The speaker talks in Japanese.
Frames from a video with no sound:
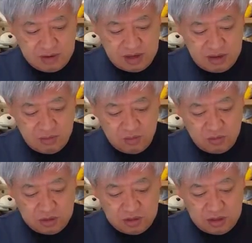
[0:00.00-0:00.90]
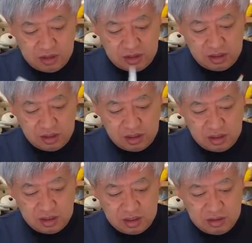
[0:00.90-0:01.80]
ばいものが出てきてた
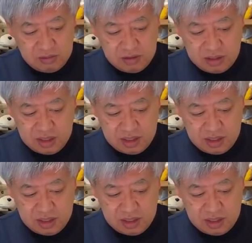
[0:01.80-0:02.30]
んだよな、これ